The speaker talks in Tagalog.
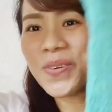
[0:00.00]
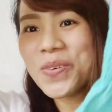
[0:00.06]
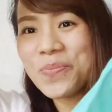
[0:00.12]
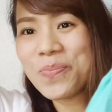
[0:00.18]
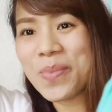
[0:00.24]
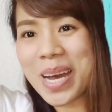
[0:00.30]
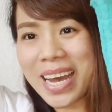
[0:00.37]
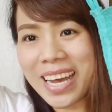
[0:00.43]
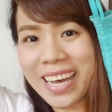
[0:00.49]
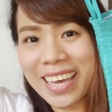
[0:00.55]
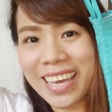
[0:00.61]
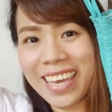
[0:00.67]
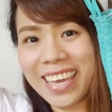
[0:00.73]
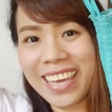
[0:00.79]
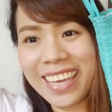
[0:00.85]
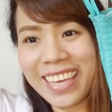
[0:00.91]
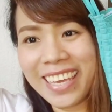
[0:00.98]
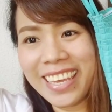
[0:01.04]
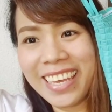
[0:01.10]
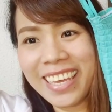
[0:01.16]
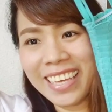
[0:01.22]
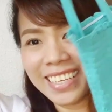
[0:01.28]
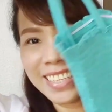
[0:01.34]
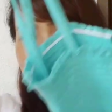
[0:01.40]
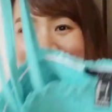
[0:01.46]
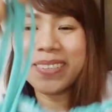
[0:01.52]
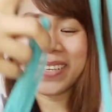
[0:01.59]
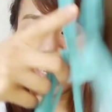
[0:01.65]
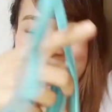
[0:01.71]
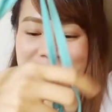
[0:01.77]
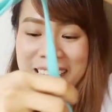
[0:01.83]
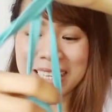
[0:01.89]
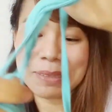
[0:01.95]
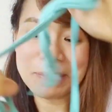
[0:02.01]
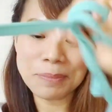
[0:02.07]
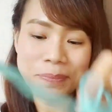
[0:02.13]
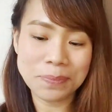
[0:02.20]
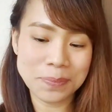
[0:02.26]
Kung bagay. So, ayan.